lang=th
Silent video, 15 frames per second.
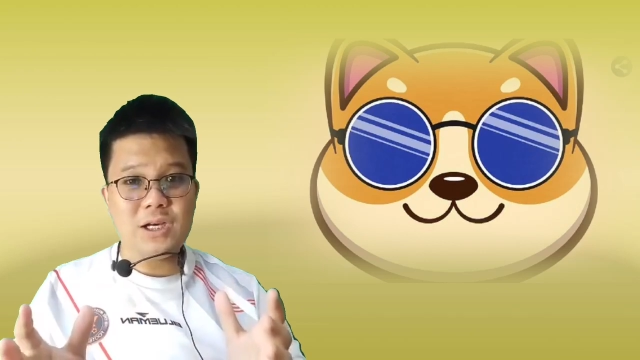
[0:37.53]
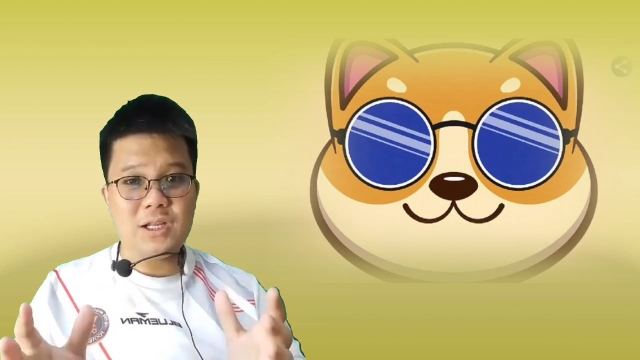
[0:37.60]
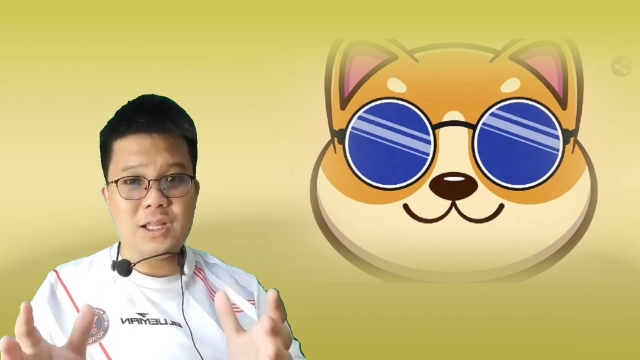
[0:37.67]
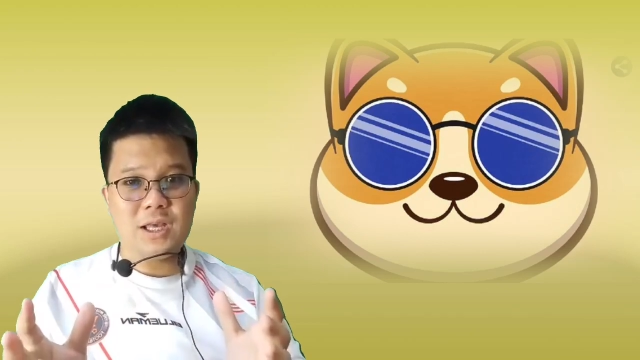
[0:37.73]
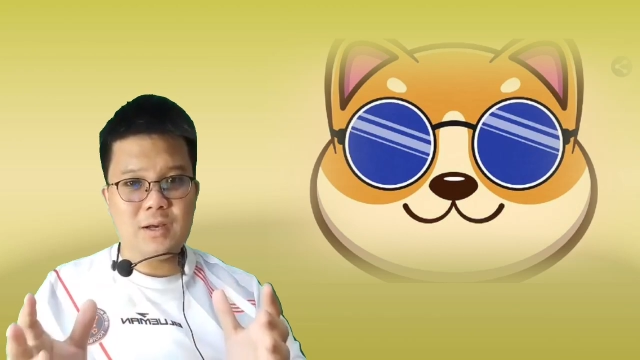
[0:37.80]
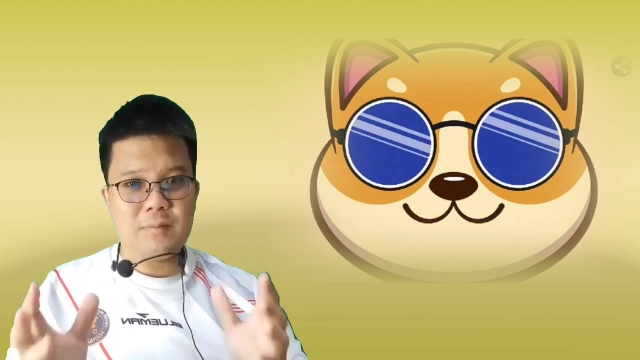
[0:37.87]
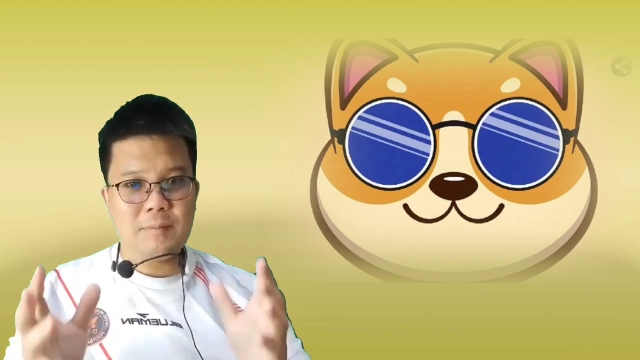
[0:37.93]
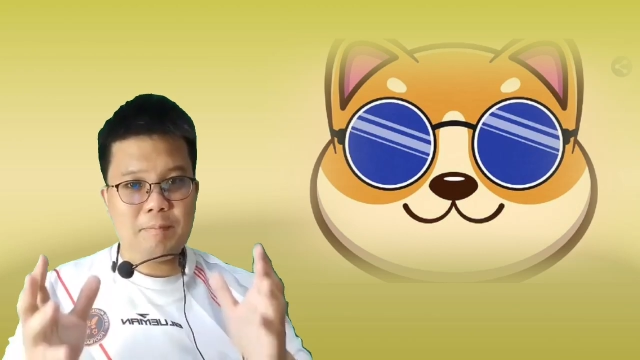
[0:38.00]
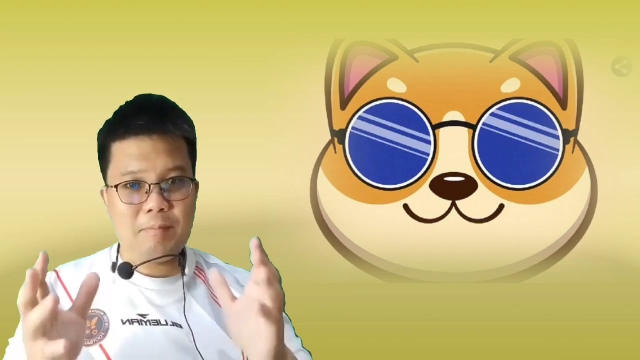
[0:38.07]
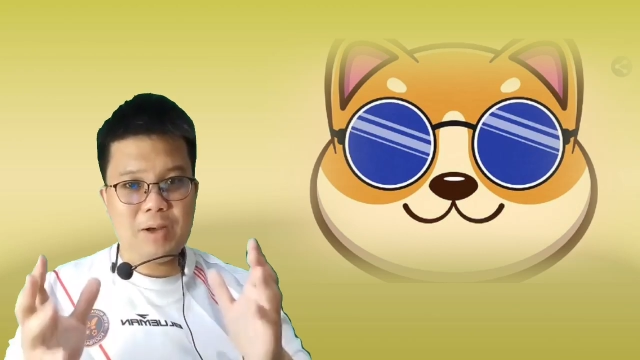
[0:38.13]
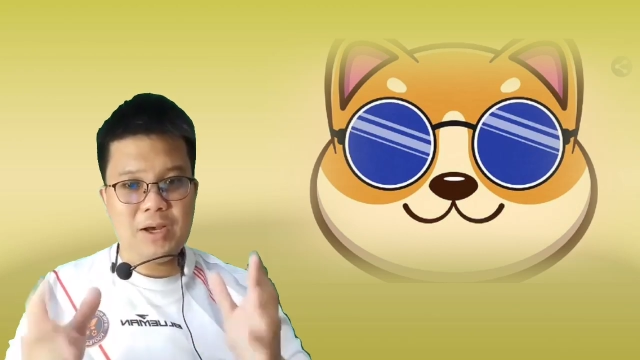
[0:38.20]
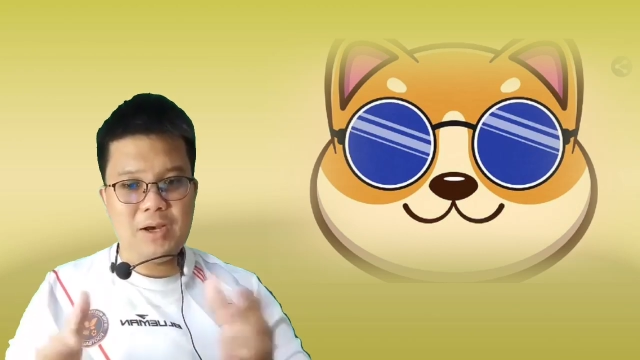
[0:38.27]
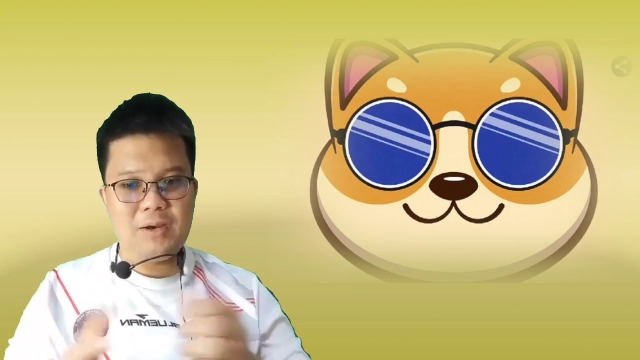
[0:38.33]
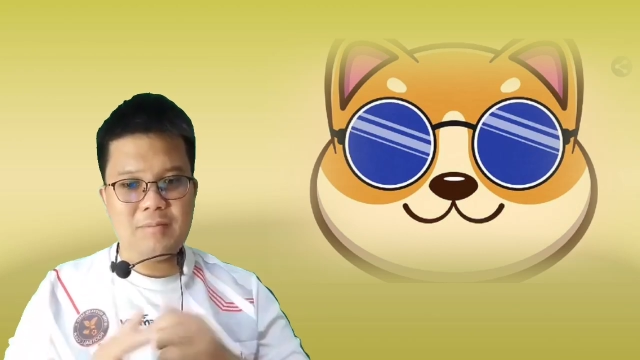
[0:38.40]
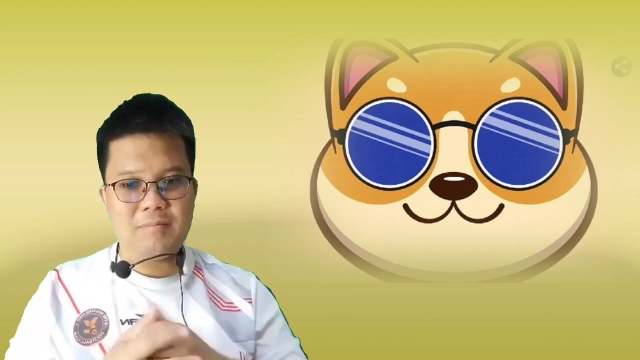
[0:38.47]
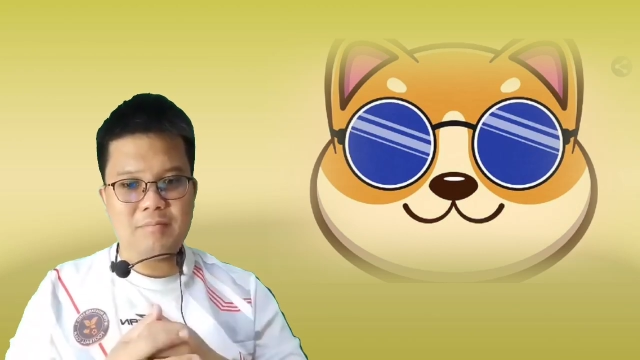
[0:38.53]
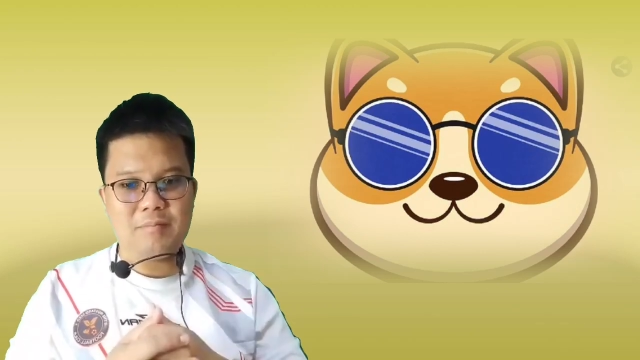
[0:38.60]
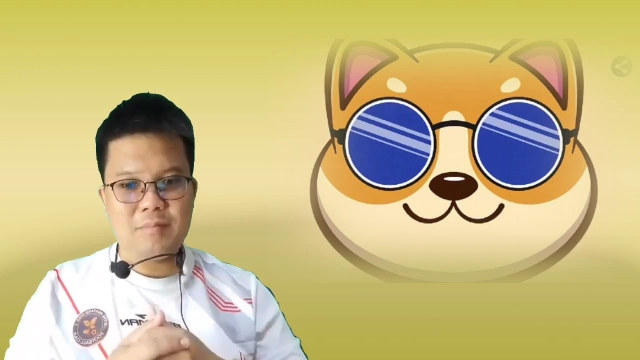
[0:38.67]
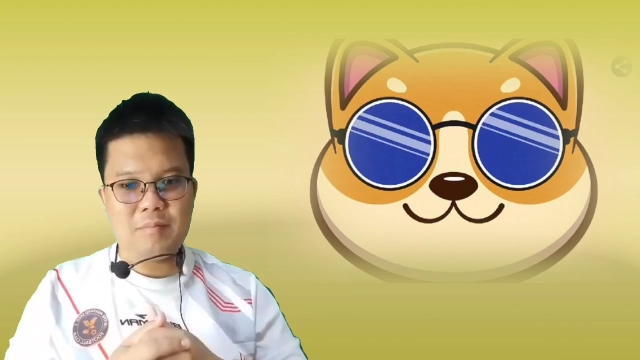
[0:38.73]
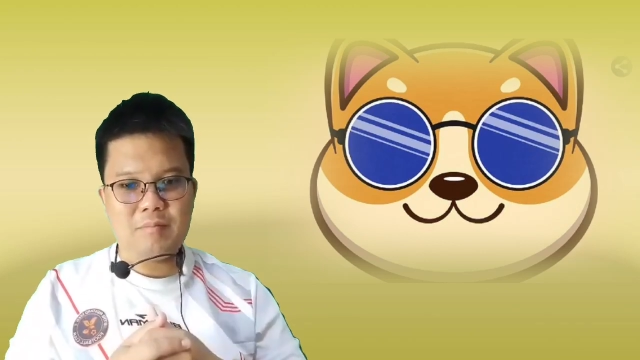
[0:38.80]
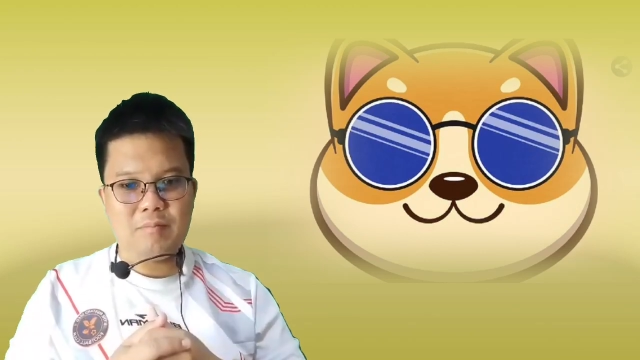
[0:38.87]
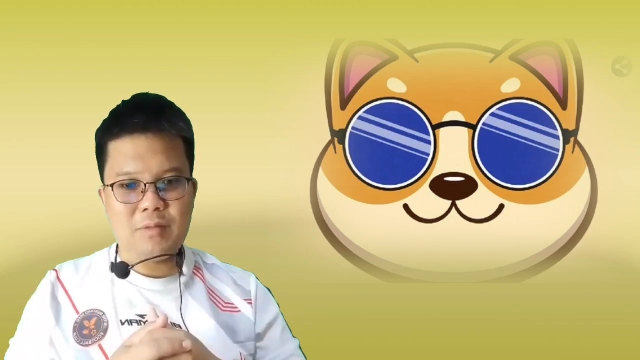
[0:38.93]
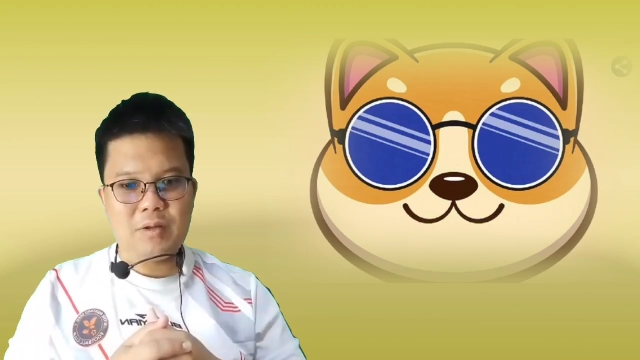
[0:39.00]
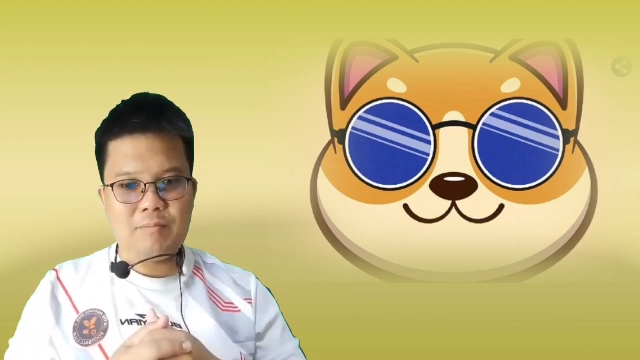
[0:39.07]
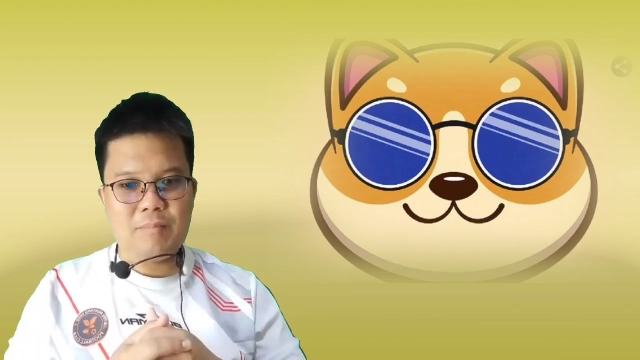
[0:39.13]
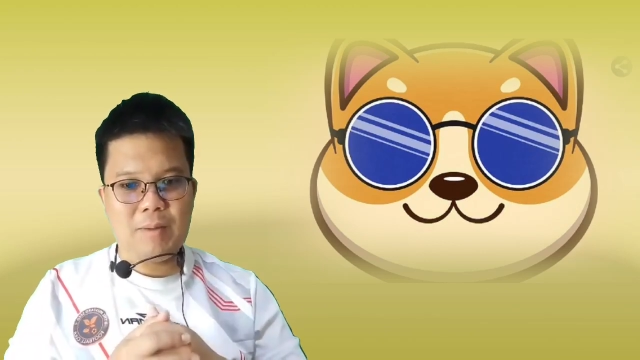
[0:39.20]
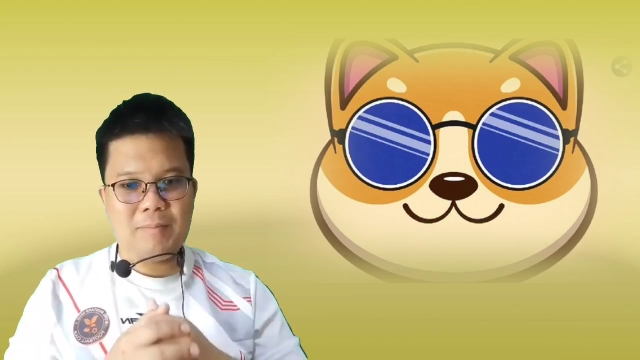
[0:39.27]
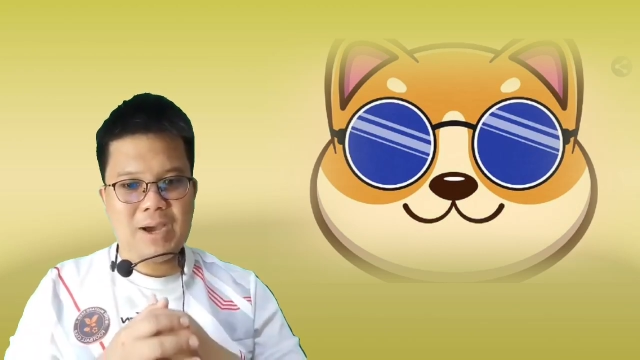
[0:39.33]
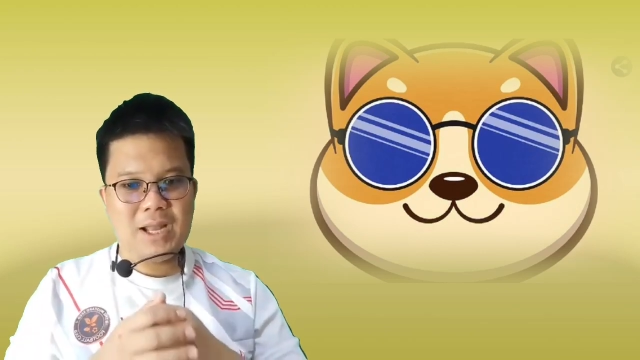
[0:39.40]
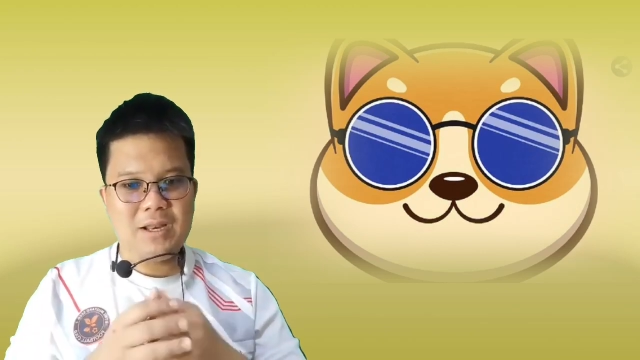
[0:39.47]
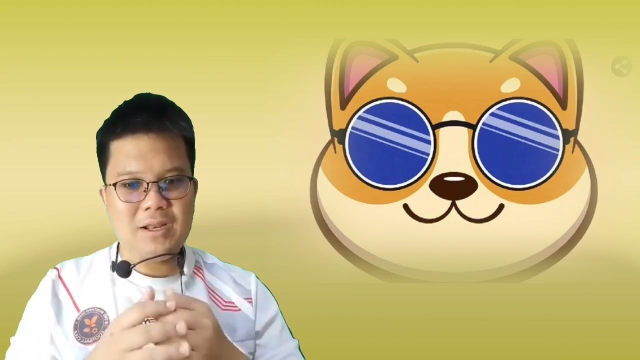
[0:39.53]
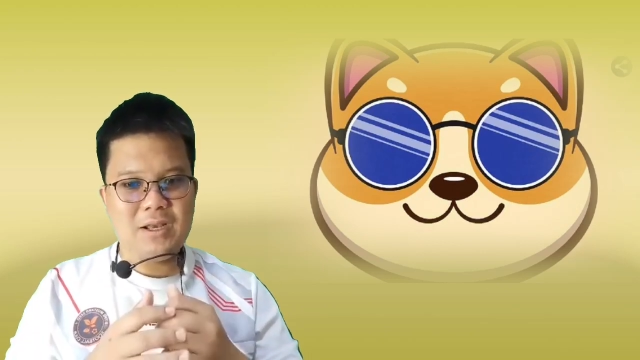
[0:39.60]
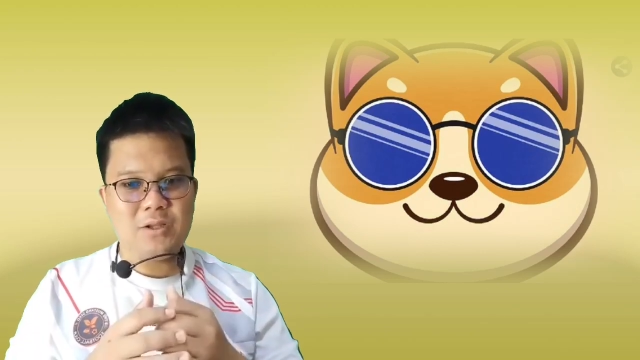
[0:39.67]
อร์เนี่ยเพิ่มประมาณ